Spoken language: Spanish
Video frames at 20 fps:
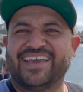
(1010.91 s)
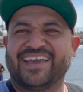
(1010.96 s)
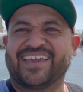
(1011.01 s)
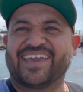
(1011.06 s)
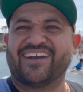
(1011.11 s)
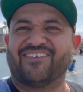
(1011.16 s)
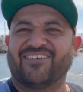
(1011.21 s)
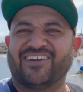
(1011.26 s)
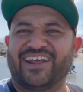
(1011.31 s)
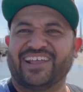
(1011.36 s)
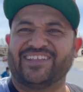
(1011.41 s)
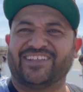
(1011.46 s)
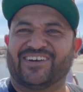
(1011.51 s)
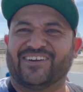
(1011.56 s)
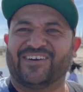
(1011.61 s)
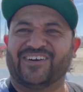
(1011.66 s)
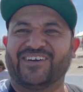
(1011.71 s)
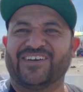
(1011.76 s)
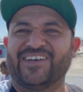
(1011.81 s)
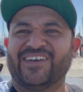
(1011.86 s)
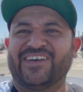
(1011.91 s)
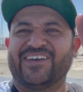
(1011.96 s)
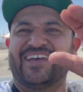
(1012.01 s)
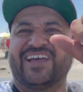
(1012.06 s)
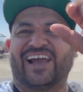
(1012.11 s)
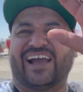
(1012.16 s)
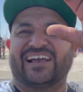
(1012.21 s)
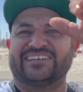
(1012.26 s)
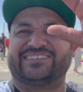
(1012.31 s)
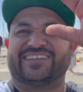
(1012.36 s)
Qué bonito.
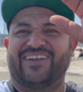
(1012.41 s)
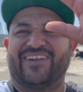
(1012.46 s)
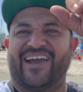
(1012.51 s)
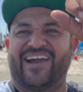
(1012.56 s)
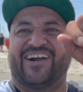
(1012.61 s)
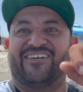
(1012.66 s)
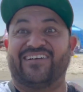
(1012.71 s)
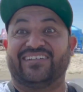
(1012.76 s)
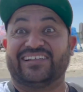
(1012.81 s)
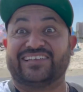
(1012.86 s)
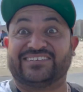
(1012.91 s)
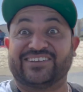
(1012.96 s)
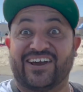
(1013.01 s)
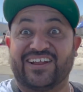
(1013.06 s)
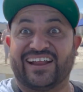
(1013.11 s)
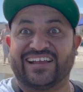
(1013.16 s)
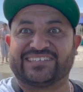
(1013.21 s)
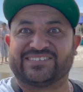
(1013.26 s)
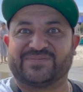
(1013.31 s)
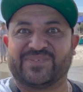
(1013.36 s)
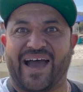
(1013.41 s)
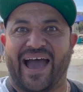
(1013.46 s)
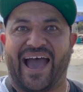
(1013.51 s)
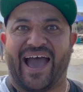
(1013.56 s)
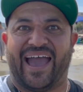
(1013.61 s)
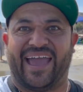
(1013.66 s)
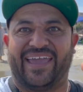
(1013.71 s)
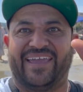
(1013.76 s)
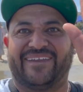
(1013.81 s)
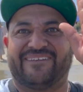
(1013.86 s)
Hasta luego. Bendiciones.
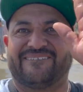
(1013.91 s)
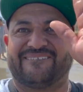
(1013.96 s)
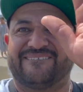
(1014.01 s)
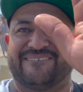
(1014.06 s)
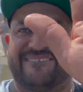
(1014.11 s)
Bye.